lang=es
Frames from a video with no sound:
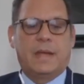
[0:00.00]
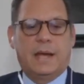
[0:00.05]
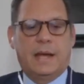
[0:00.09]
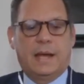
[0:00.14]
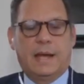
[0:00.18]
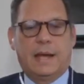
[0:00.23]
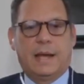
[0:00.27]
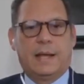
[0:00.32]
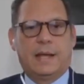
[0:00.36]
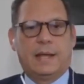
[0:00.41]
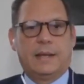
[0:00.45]

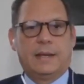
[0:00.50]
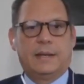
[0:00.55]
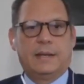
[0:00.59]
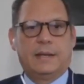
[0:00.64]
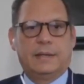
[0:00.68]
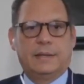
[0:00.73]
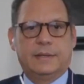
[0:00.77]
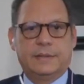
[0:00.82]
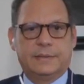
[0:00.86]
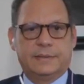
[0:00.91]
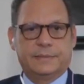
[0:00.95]

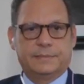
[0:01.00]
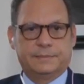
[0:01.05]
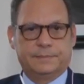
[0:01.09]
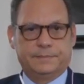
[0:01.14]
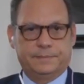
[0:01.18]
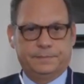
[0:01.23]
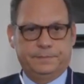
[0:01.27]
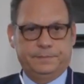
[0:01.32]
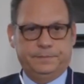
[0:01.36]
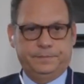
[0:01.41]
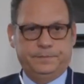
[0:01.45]
al
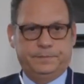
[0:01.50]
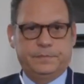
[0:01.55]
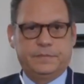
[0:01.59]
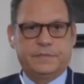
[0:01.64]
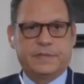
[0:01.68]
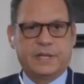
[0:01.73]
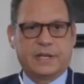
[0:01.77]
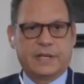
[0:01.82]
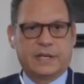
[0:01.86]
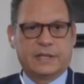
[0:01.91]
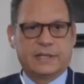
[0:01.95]

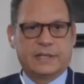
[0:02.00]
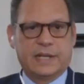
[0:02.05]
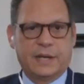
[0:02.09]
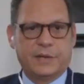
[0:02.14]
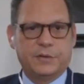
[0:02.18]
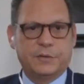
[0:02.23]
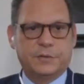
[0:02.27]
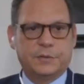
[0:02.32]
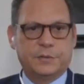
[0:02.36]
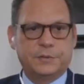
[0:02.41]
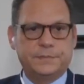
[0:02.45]

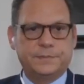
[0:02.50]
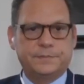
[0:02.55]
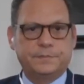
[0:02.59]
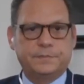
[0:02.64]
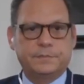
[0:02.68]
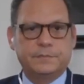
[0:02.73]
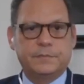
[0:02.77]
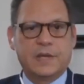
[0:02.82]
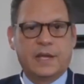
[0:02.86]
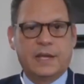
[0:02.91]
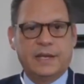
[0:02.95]
secretario
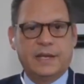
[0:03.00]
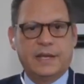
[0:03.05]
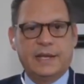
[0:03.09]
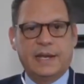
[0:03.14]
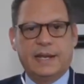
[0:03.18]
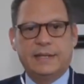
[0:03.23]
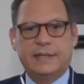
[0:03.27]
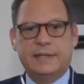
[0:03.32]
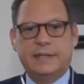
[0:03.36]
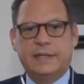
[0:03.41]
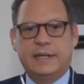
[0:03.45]

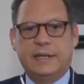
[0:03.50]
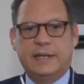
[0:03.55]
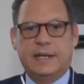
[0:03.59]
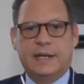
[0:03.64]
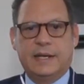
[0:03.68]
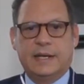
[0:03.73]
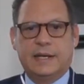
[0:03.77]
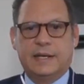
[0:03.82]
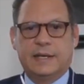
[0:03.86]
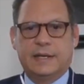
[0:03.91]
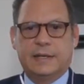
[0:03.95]
general de
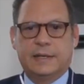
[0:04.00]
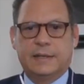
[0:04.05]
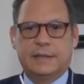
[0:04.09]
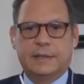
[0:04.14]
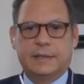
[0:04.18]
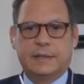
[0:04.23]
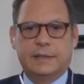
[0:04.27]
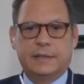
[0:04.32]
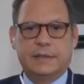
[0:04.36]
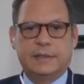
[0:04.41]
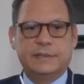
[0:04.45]
la
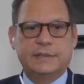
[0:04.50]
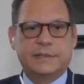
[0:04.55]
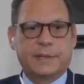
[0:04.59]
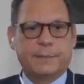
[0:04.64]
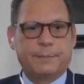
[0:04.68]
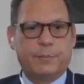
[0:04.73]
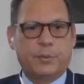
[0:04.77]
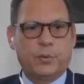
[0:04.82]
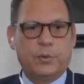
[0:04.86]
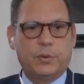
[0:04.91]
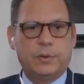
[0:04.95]

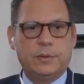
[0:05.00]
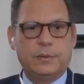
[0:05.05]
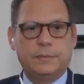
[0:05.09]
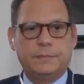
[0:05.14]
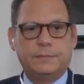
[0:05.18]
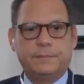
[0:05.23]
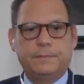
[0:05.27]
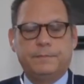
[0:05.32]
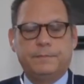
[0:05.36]
Interpol